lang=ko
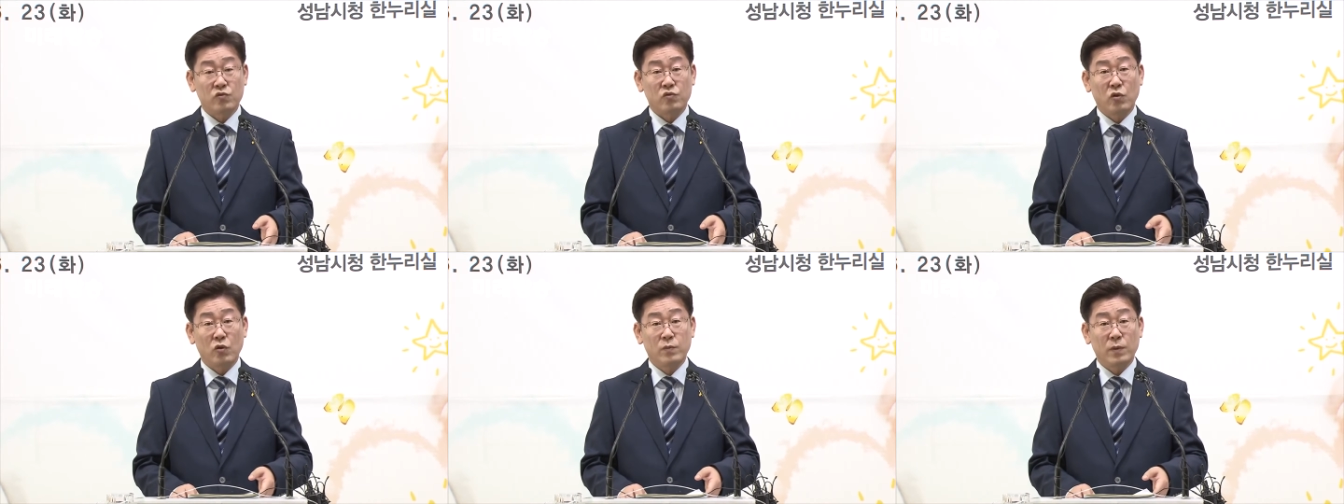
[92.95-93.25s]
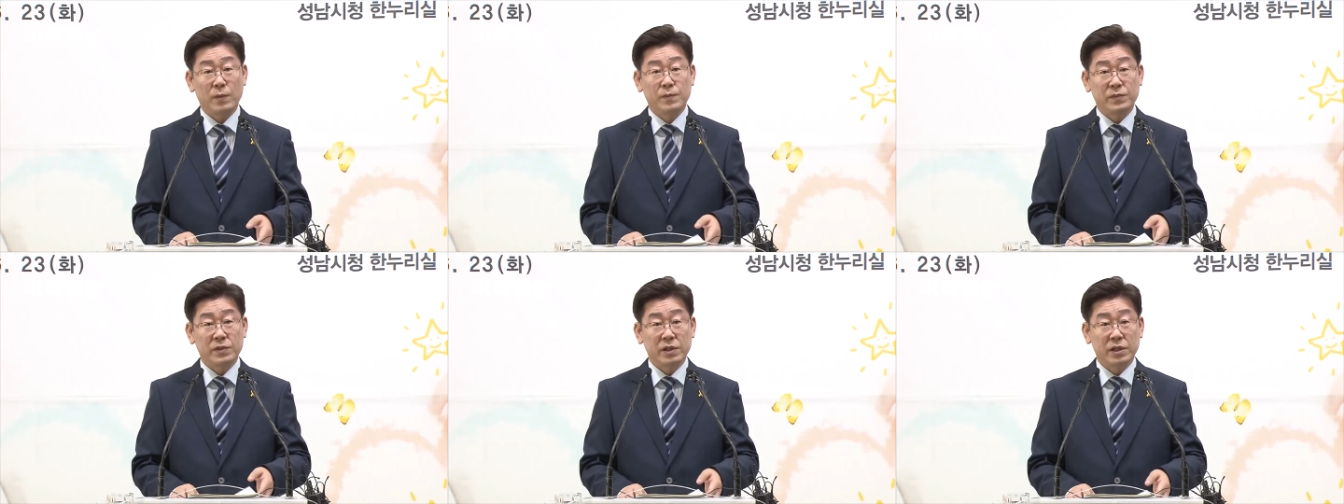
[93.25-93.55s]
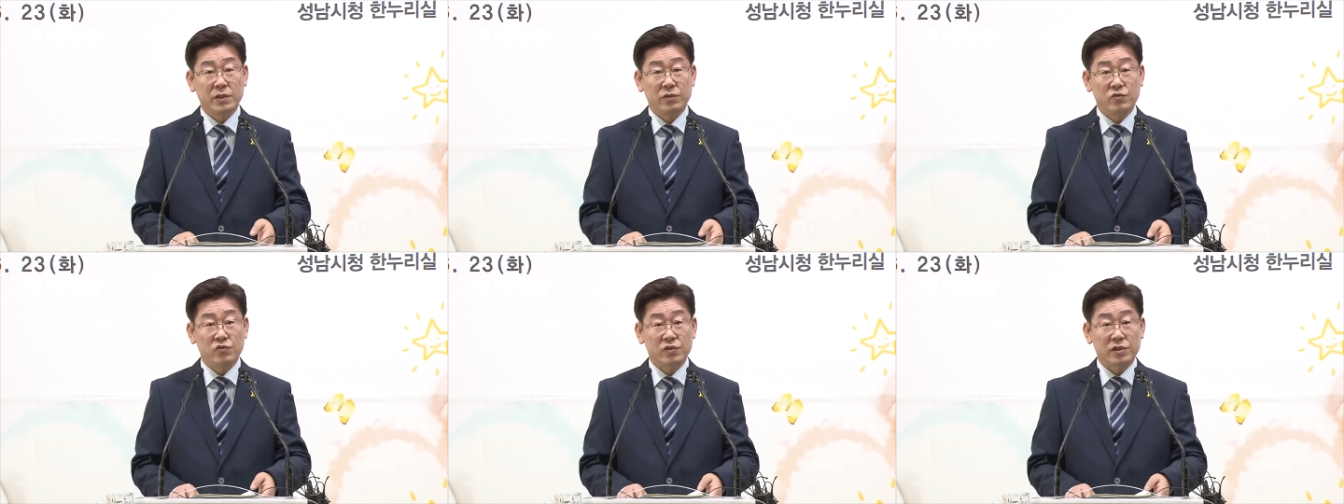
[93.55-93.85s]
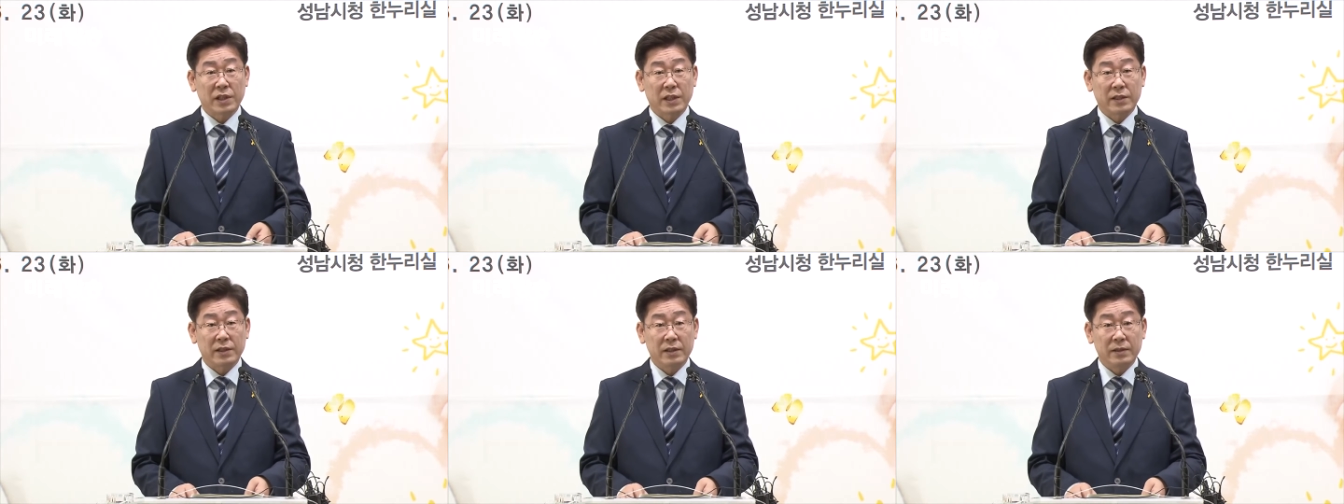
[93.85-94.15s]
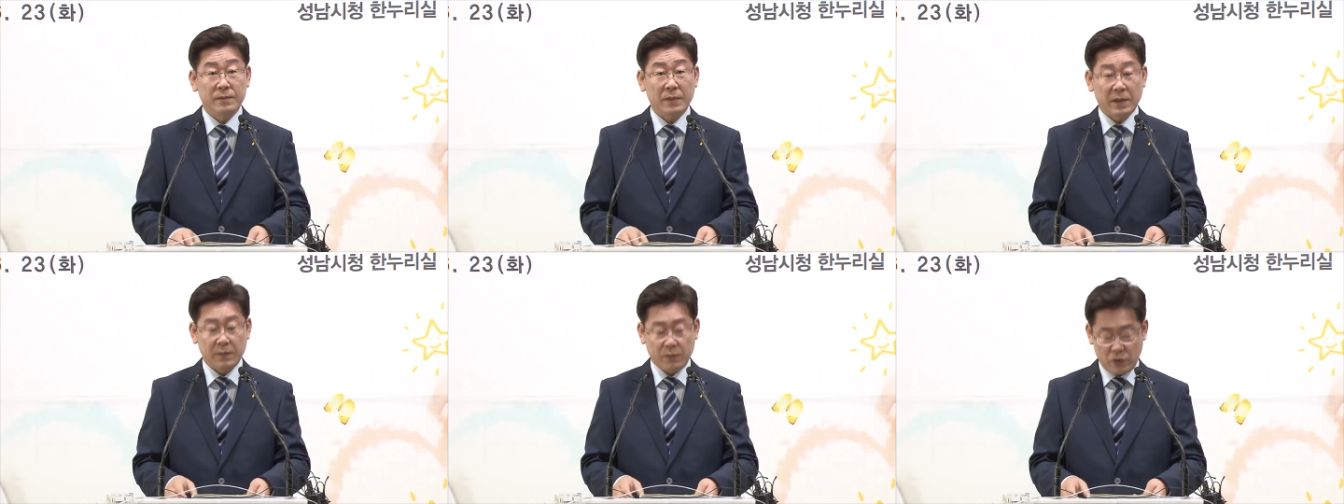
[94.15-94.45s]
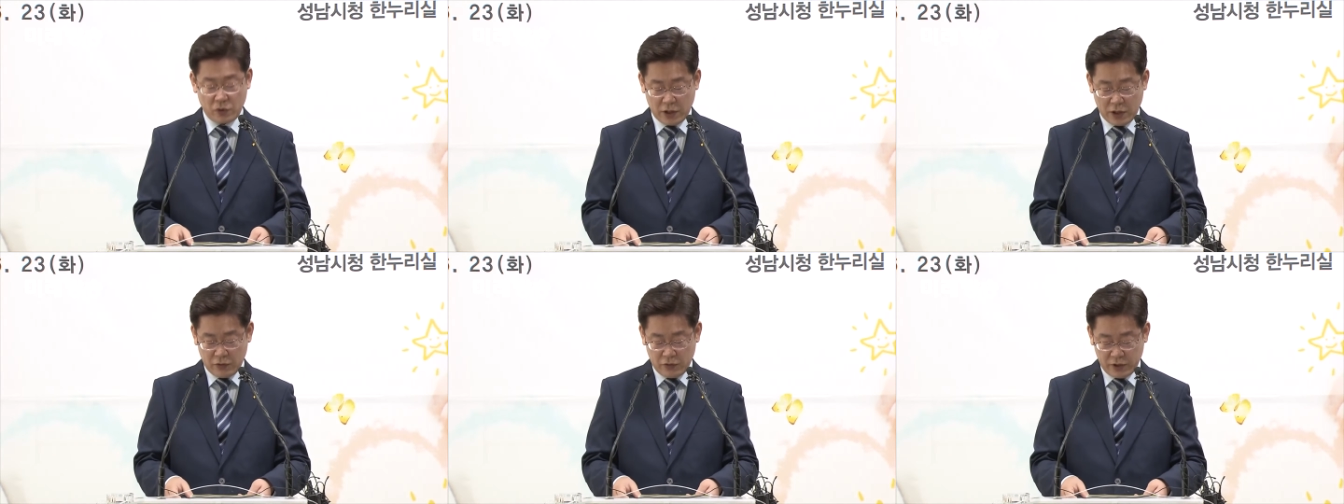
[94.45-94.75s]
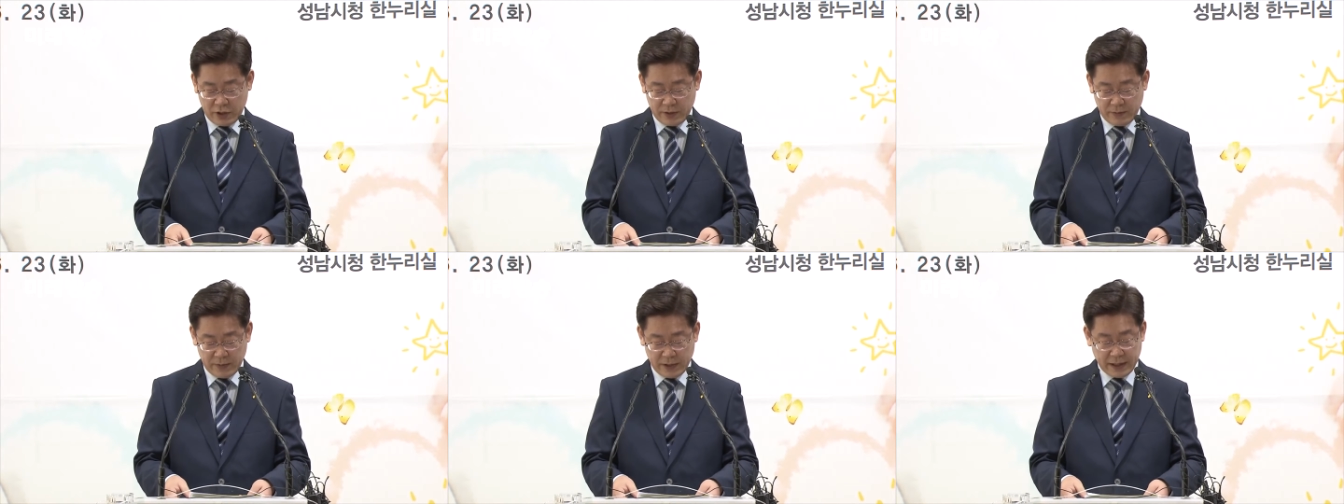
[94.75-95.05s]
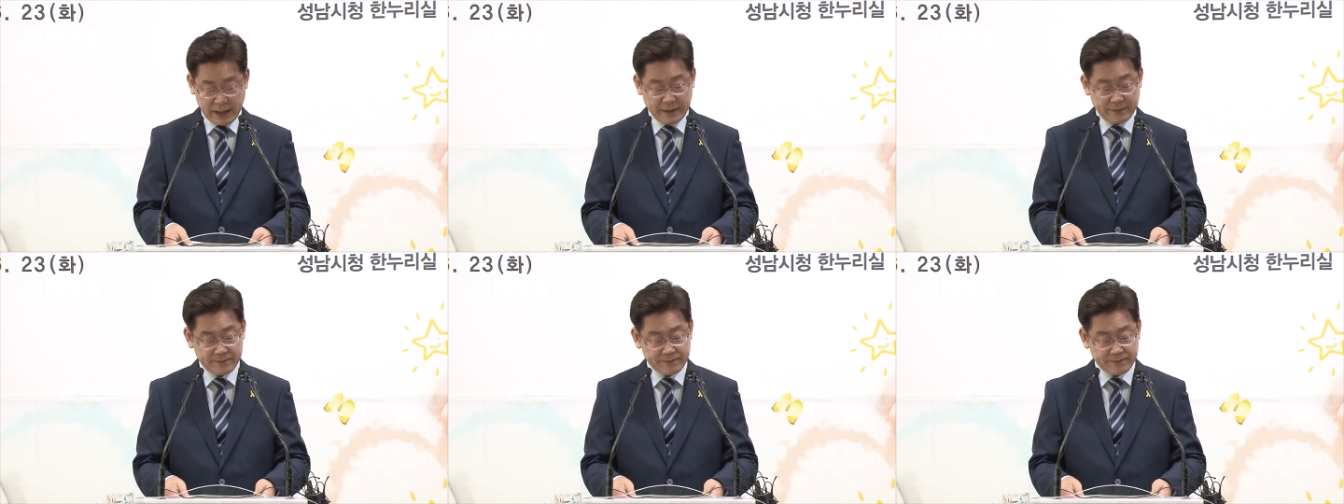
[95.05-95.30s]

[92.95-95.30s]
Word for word: 초법적인 주장을 반복하고 있습니다.